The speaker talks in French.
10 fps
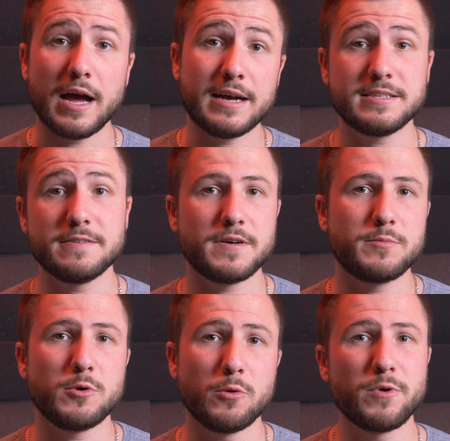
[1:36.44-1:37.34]
à ces
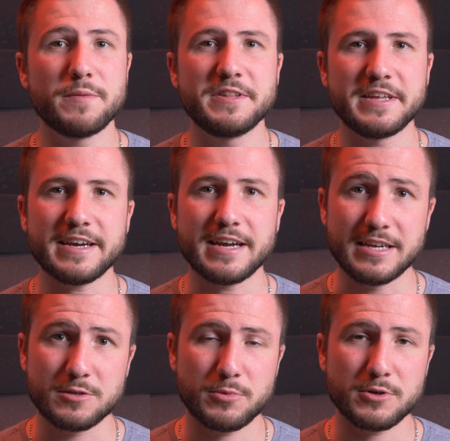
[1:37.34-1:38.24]
fameux webinaires
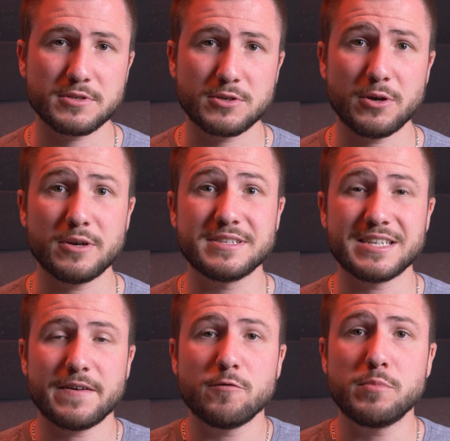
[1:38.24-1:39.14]
et je pense que
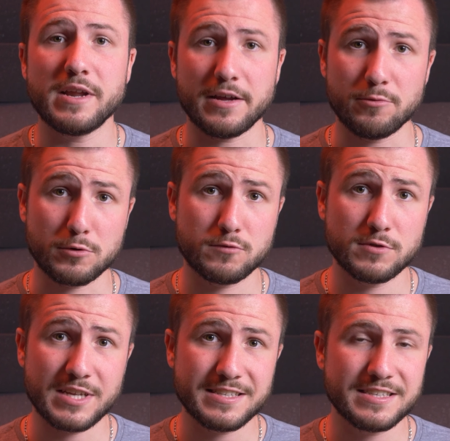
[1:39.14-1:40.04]
ça va vous plaire. Donc je
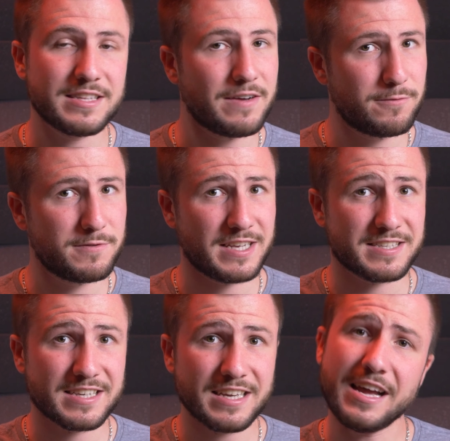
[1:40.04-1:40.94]
vous incite à vous
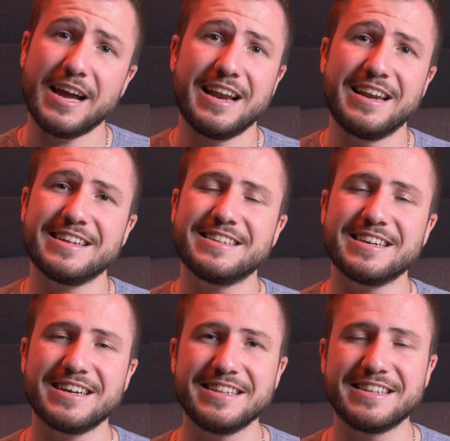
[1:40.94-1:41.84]
inscrire à
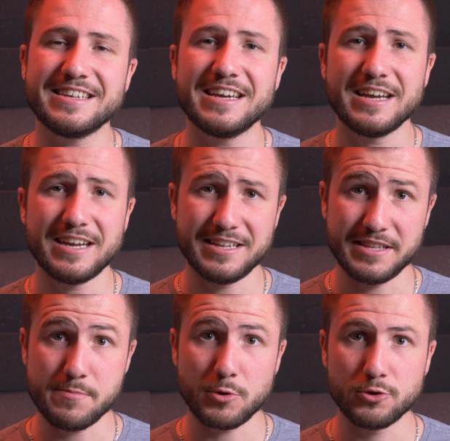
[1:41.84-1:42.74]
l'intégralité
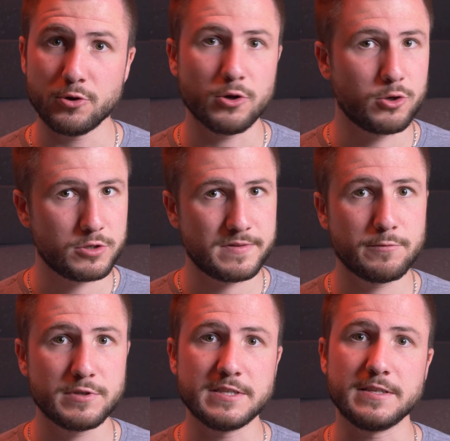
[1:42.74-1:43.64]
des modules que je vais
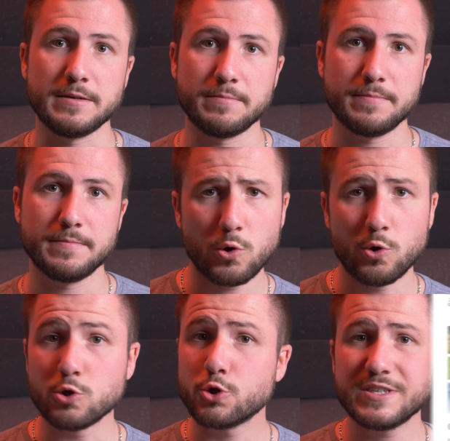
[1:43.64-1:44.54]
vous citer.
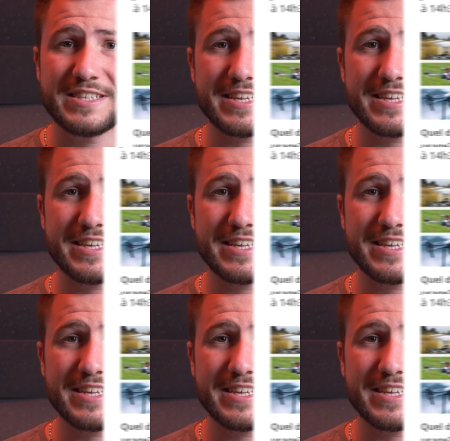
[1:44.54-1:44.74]
Le jeudi